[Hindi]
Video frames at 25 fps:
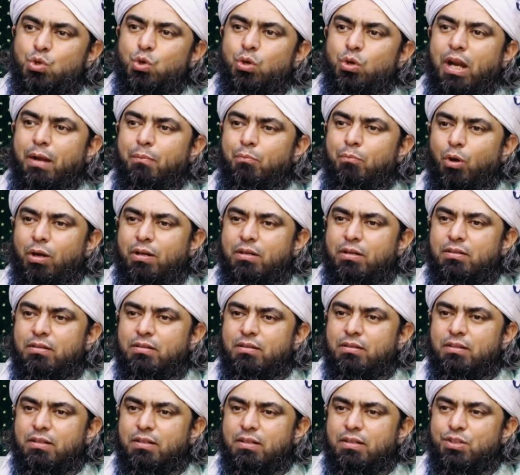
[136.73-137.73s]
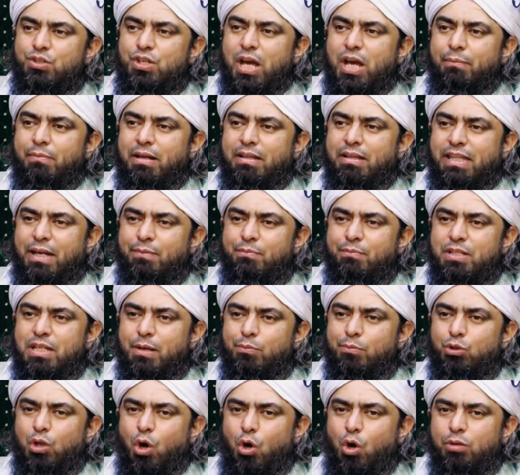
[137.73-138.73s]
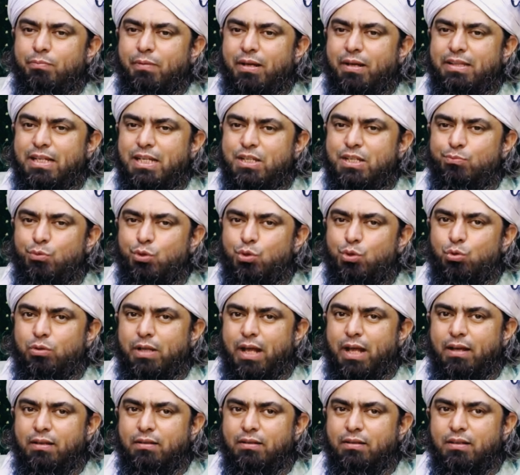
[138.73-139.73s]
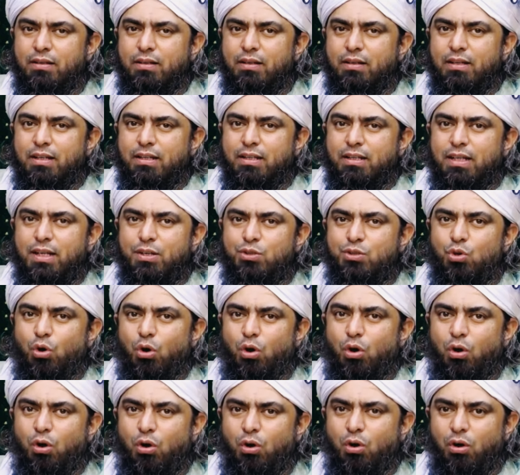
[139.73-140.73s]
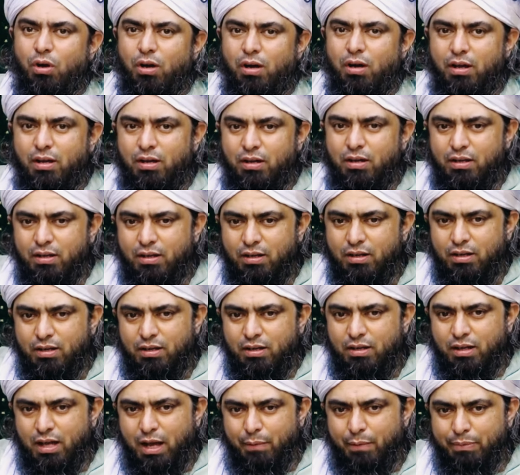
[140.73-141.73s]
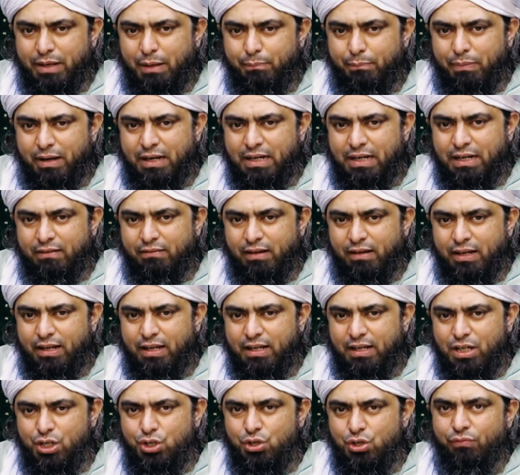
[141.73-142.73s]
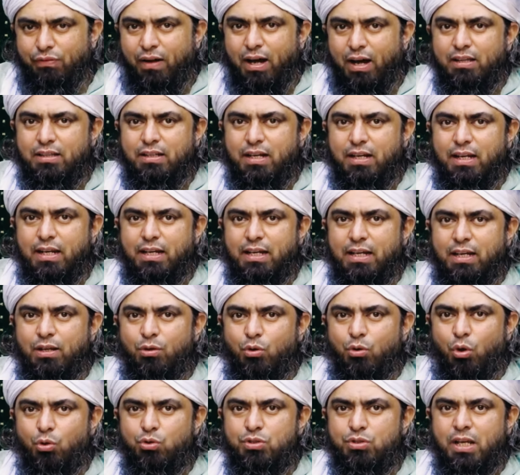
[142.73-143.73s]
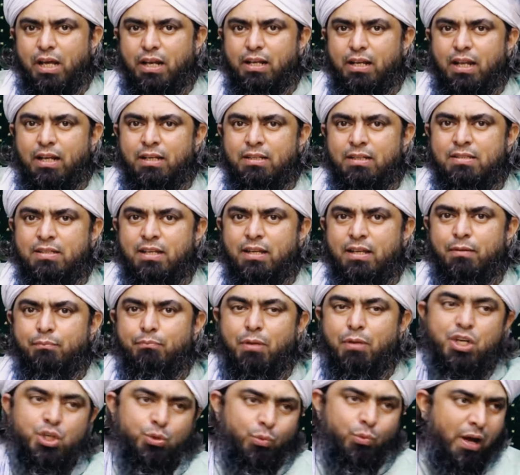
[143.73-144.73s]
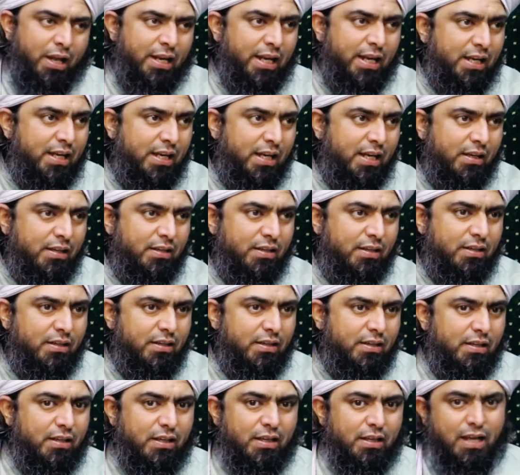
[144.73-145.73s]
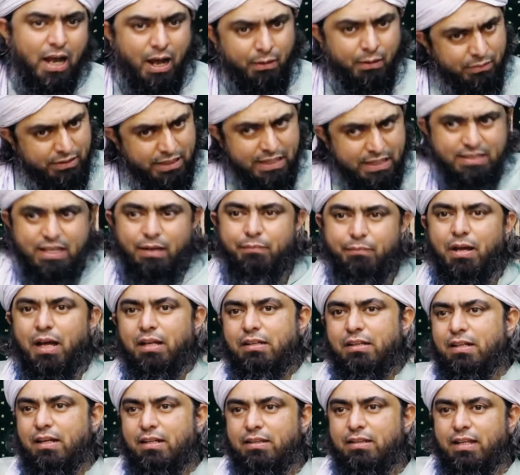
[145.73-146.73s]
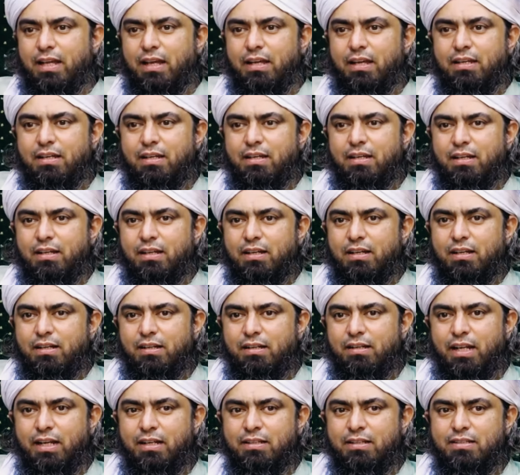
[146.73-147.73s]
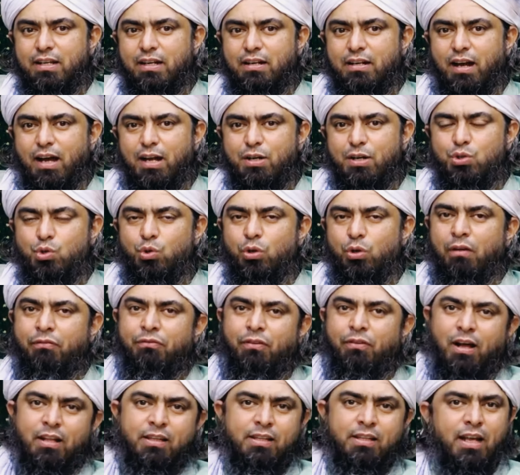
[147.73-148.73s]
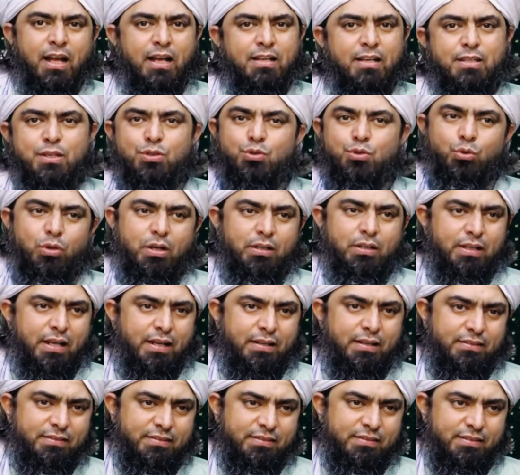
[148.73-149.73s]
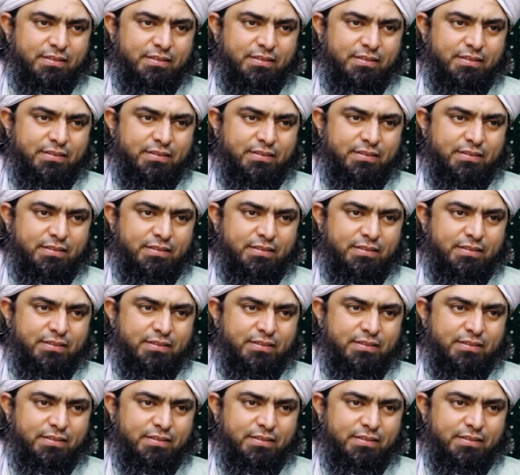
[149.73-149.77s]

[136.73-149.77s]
सूर मुल्क जाम तिरमजी अबूदाऊद में हदीस मौजूद है कि जो अपने पढ़ने वाले की शफात करेगी और उसे अल्लाह से बख्शवा लेगी हम हदीसें बयान करते हैं लेकिन सरकार सूर फातह ऐसी सूरत है